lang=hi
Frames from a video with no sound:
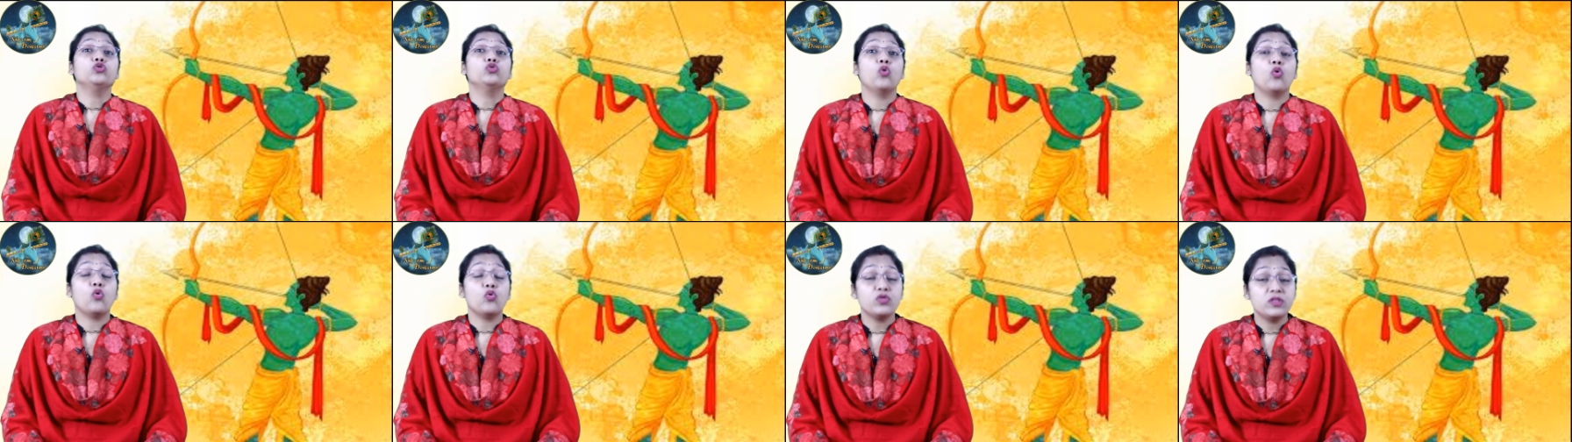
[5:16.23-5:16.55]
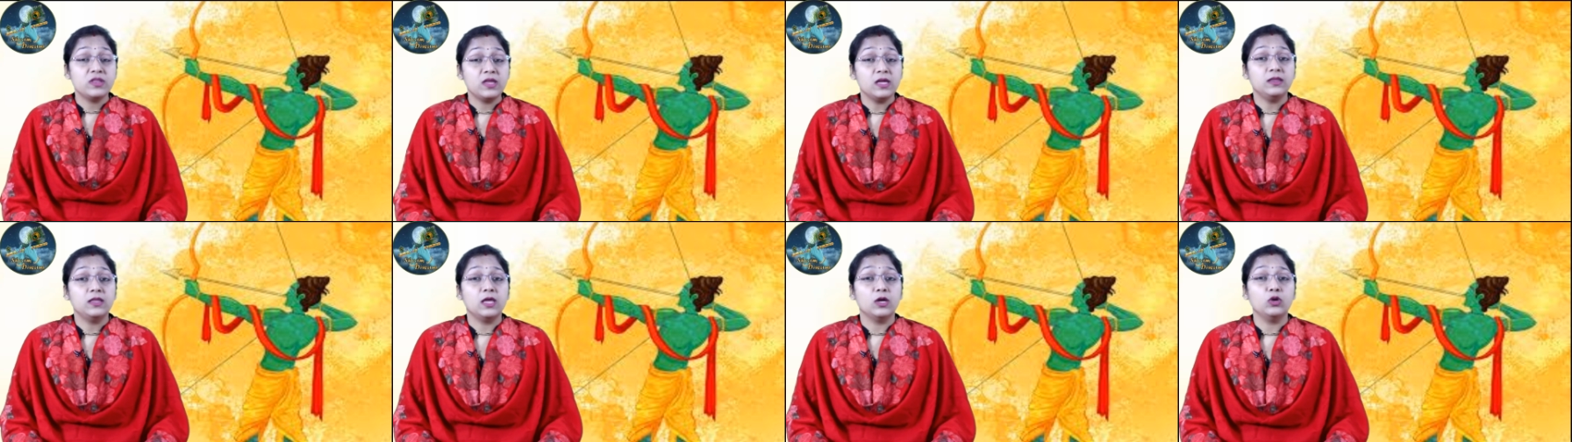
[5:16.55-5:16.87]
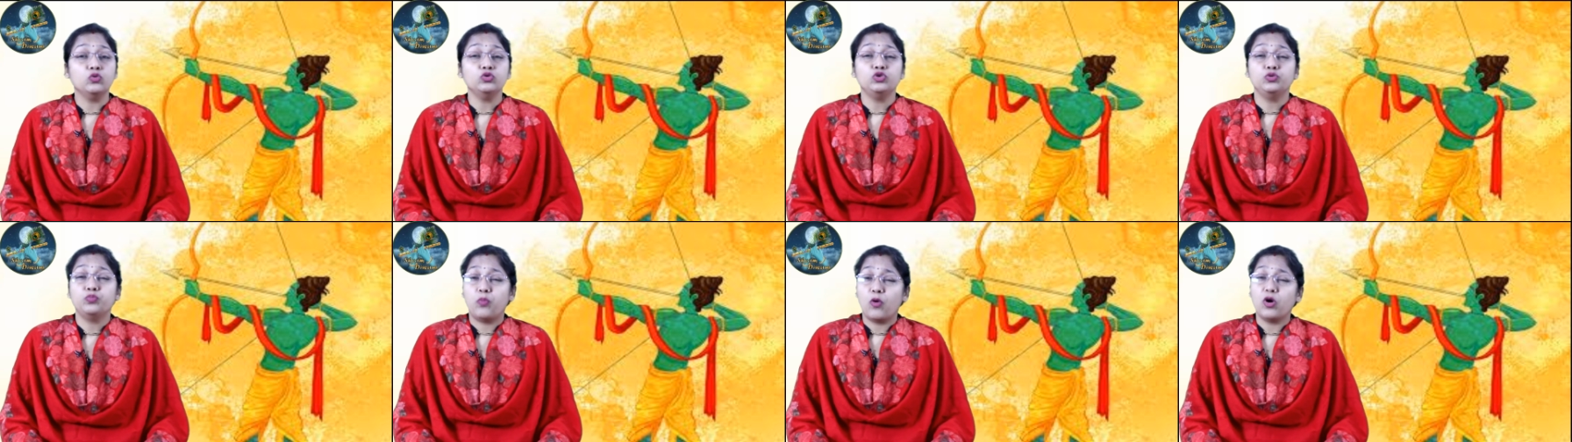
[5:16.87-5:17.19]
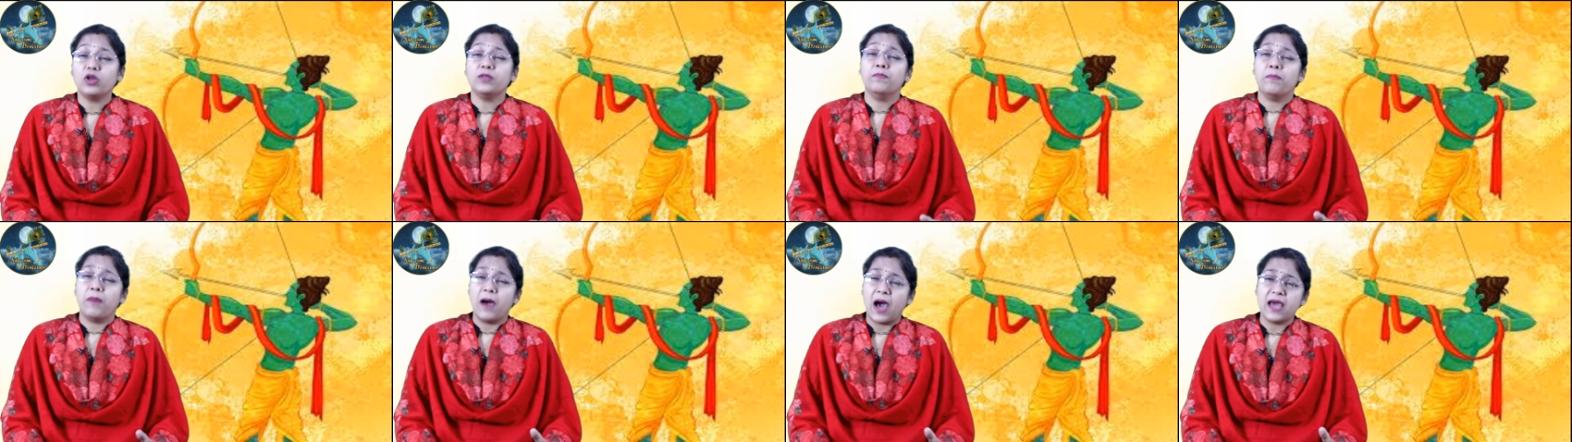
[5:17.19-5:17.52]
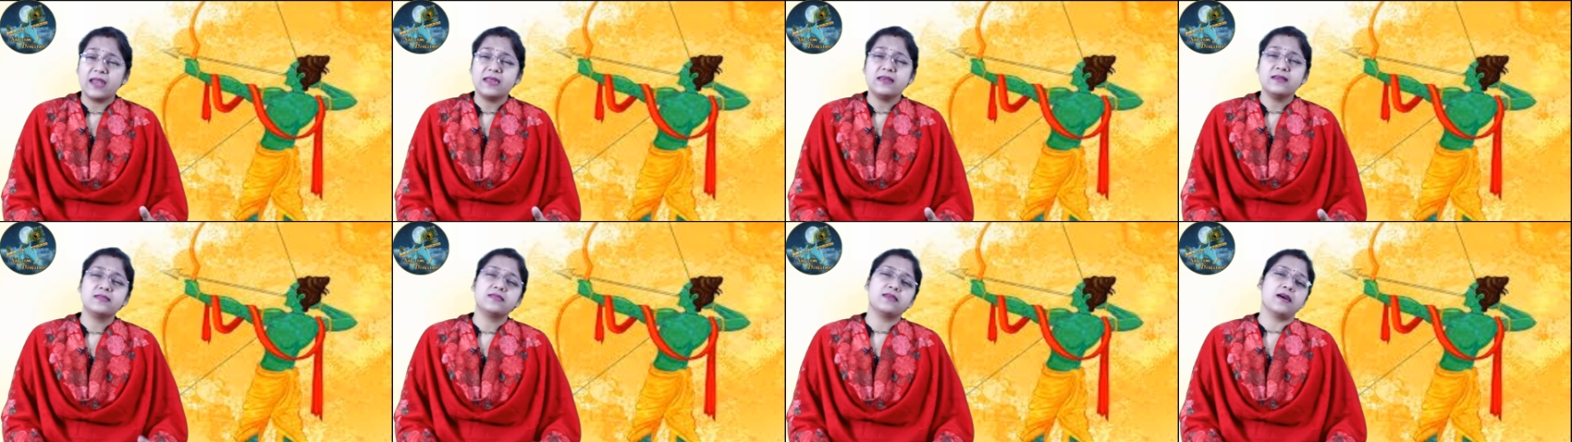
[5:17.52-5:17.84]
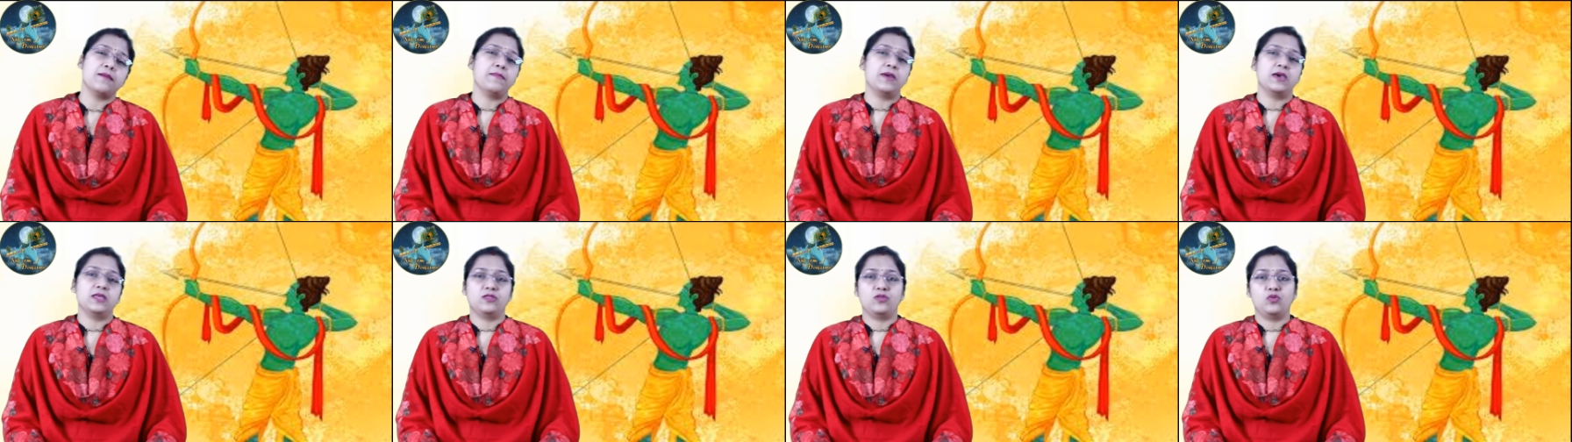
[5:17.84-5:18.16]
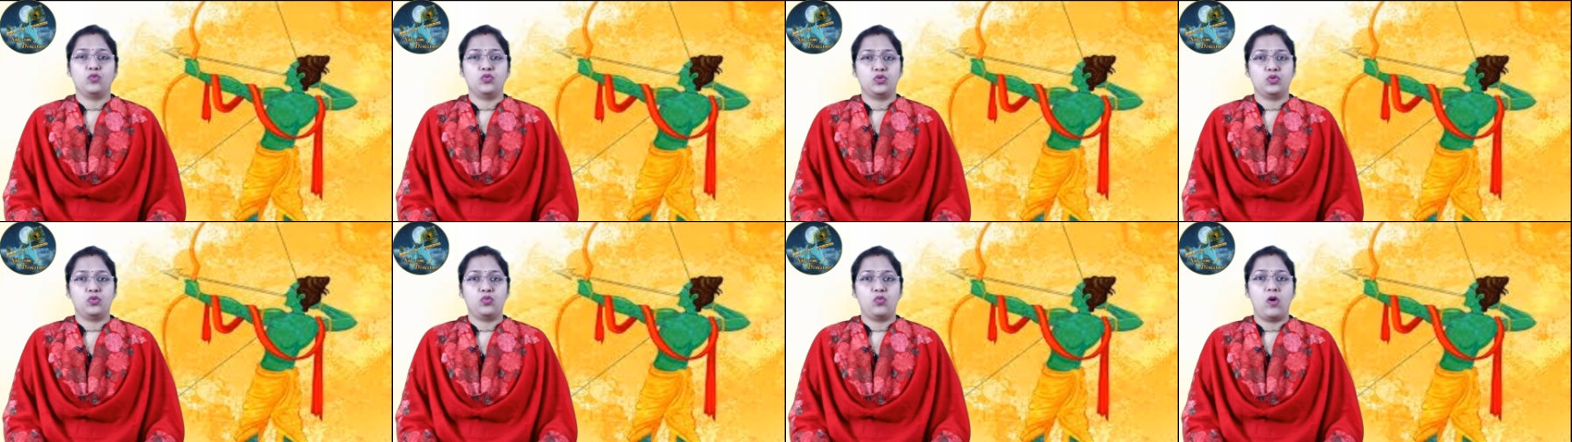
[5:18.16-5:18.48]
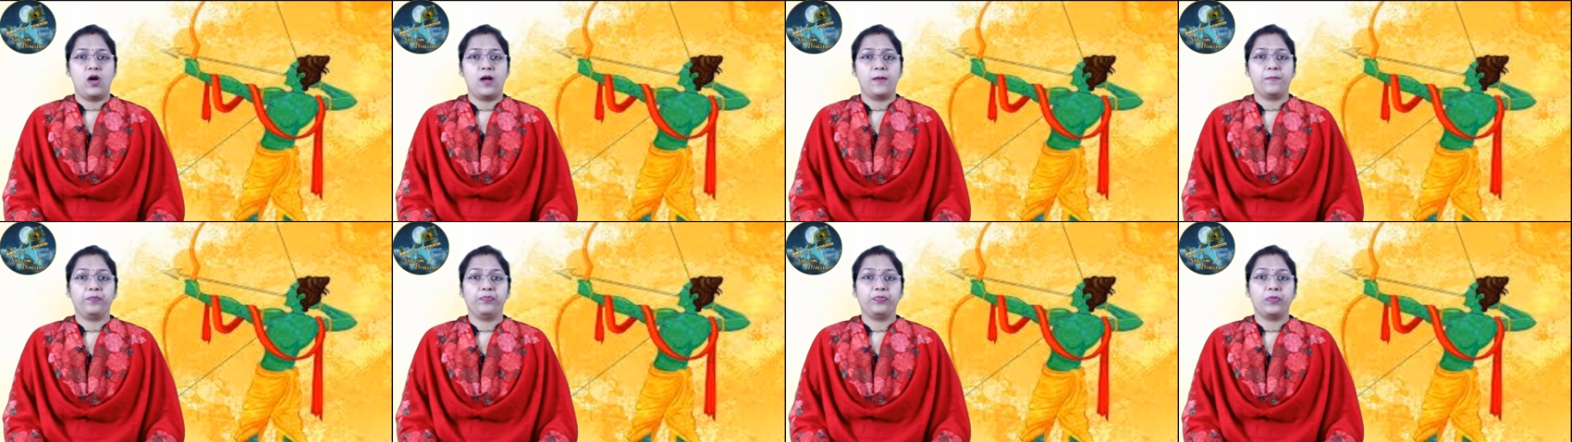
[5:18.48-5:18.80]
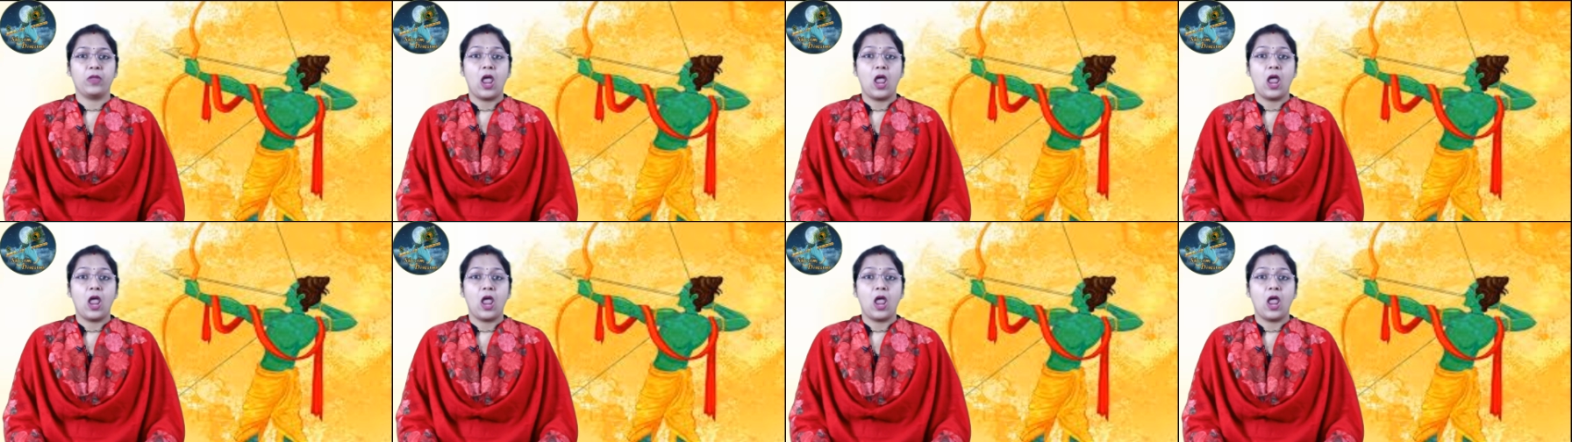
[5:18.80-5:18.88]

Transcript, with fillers: तो उसे धनुष बहुत भारी सा महसूस हुआ